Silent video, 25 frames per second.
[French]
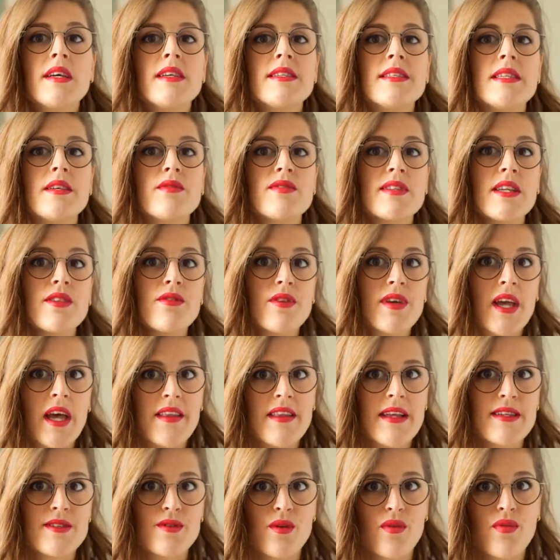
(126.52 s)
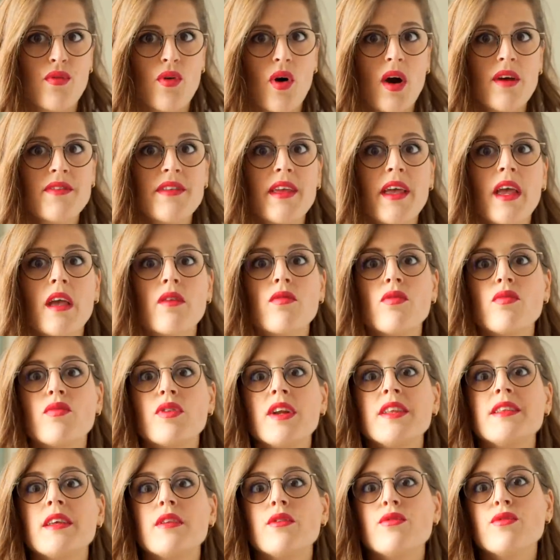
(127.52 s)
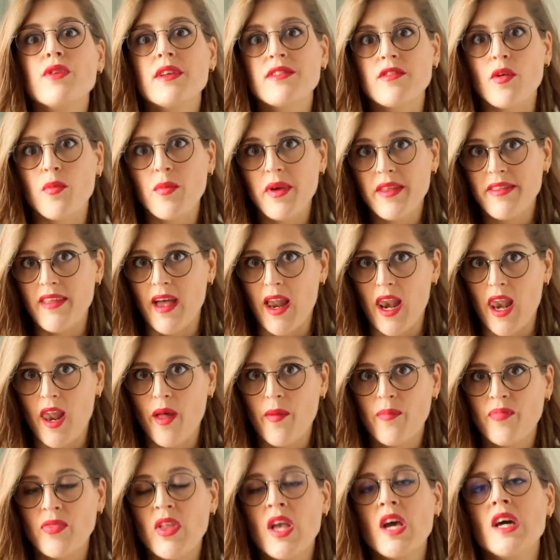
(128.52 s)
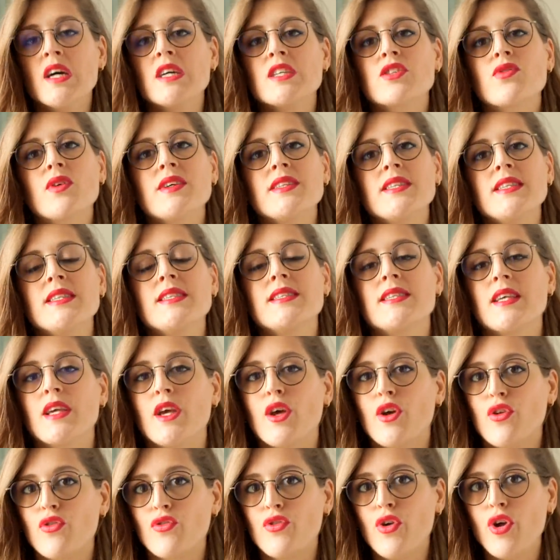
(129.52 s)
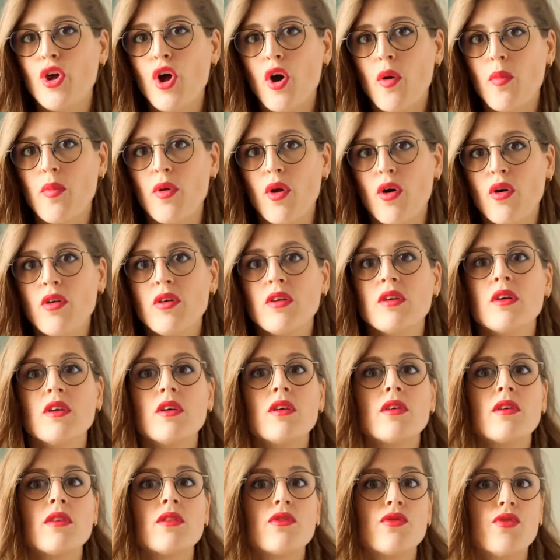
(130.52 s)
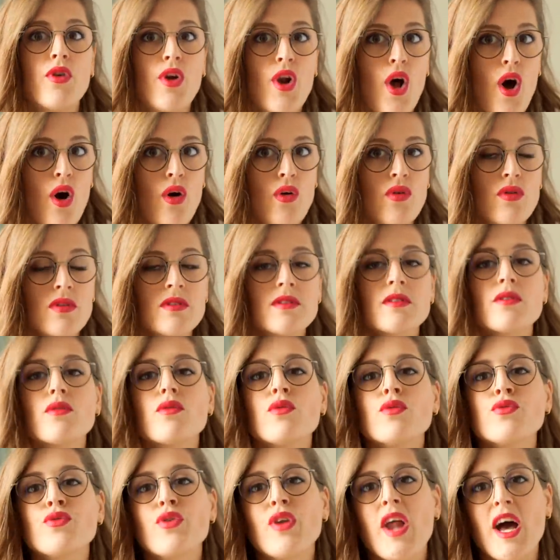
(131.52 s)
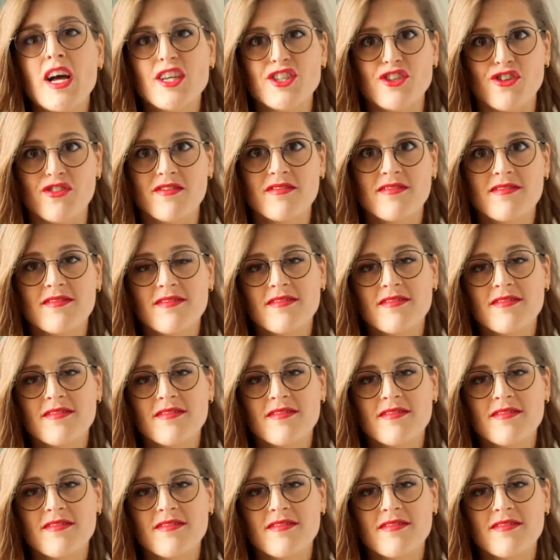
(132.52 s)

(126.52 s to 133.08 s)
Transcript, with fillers: Si vous êtes de carnation froide et que vous voulez des lunettes en métal, Choisissez de l'or blanc, de l'or rose ou de l'argent.